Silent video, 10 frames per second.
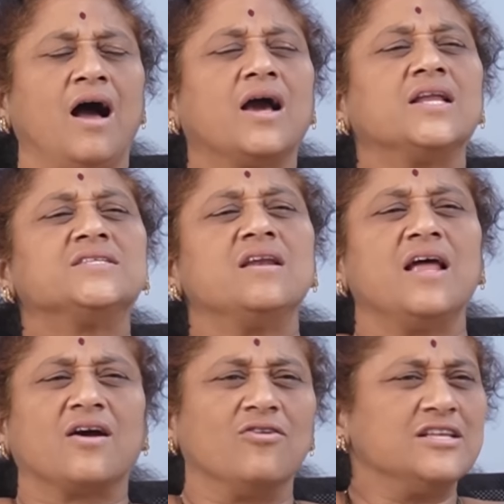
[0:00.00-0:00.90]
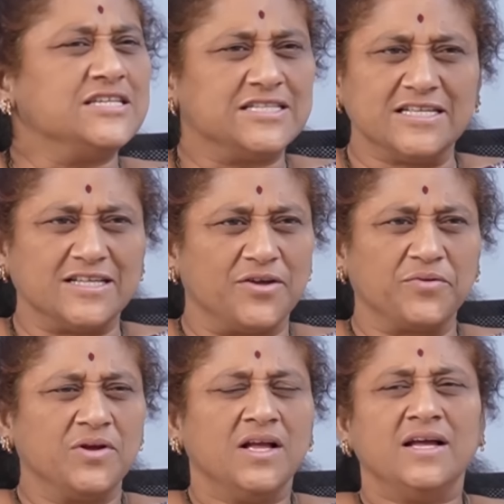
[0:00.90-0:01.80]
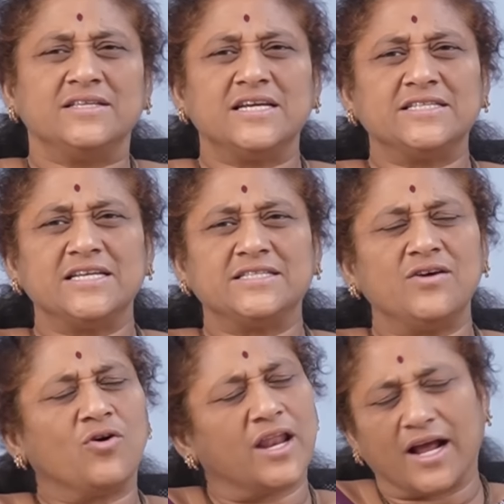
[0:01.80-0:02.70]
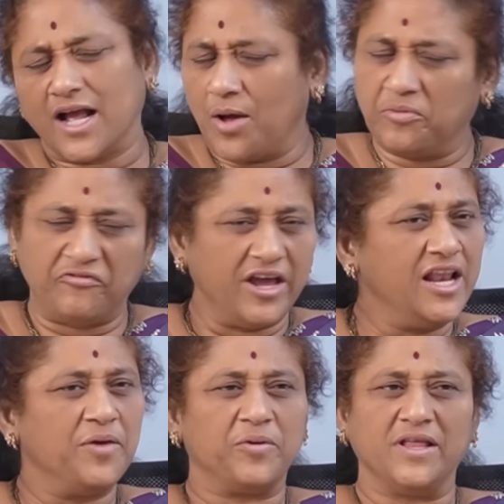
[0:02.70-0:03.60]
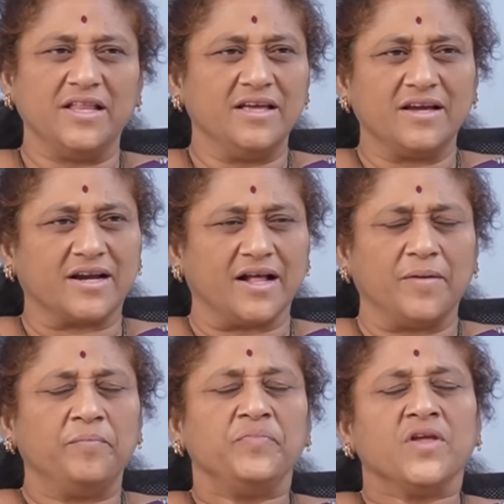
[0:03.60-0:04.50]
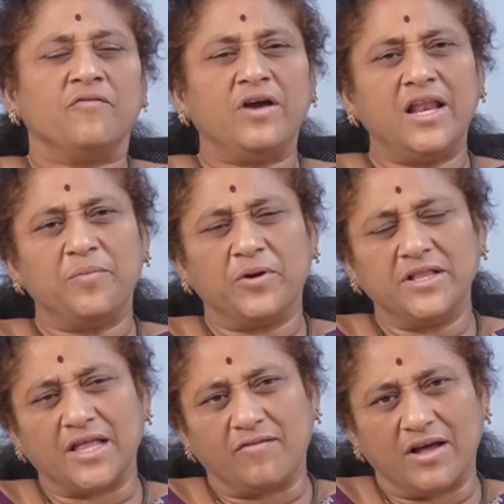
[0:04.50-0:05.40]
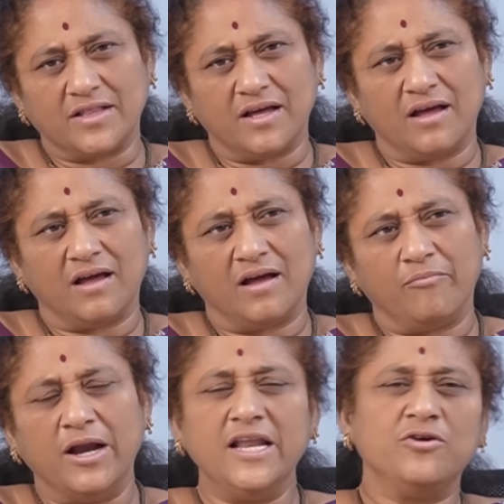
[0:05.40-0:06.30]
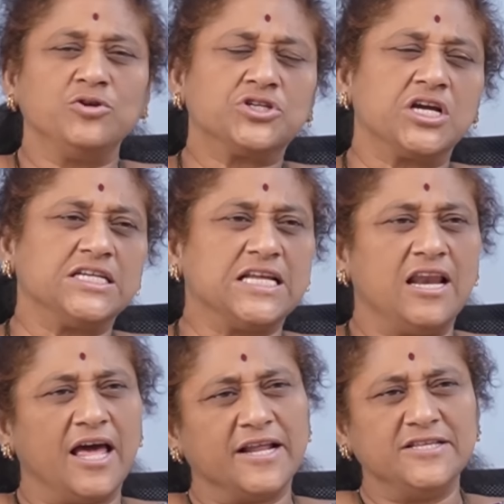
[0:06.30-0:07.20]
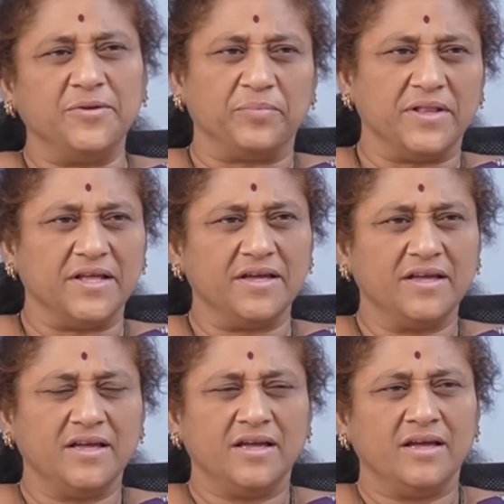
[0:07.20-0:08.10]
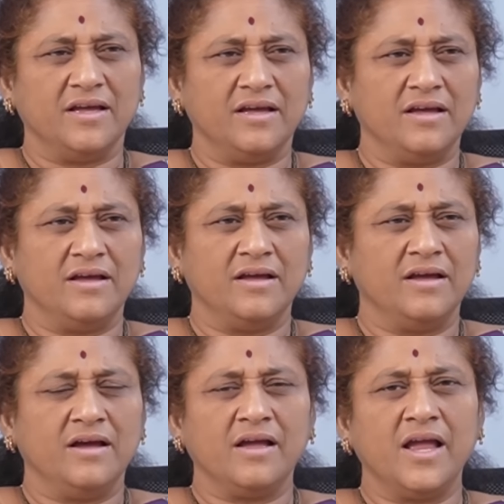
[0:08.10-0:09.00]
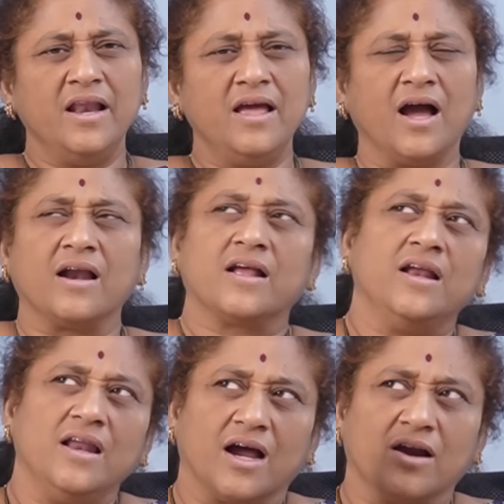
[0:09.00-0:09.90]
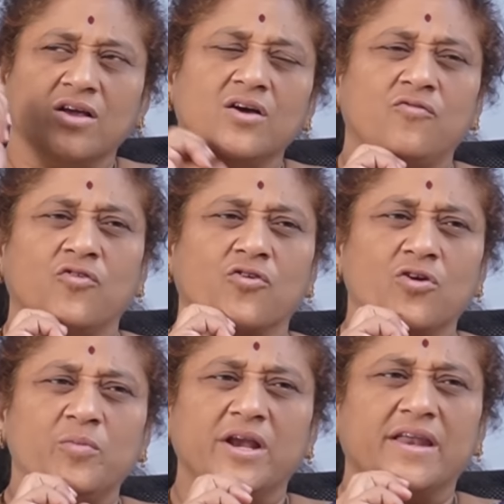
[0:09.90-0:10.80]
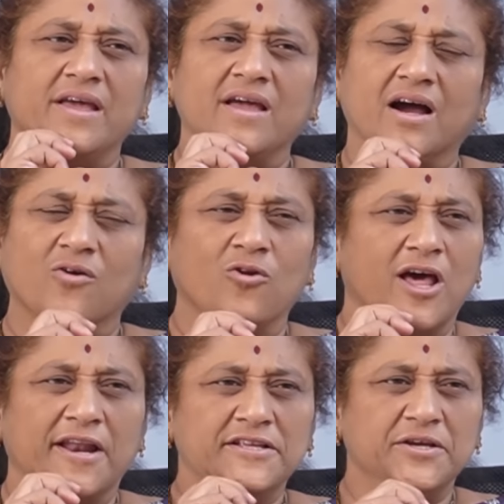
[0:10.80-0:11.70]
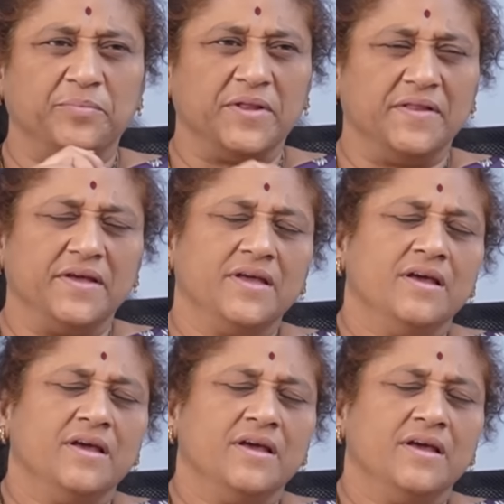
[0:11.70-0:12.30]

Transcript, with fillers: ఆకర్షణ లేకుండా చేసేసారు చేసేస్తే ఒక రకంగా ఫెయిల్ అయిపోయింది ఇక్కడ ఫెయిల్ అయిపోయిన తర్వాత మళ్ళీ హృషికేష్ వెళ్ళానని చెప్పింది వెళ్ళి అక్కడికి వెళ్ళి అక్కడ ఏవో ఫోటోలు పెట్టి అక్కడ ఉన్నానని చెప్పింది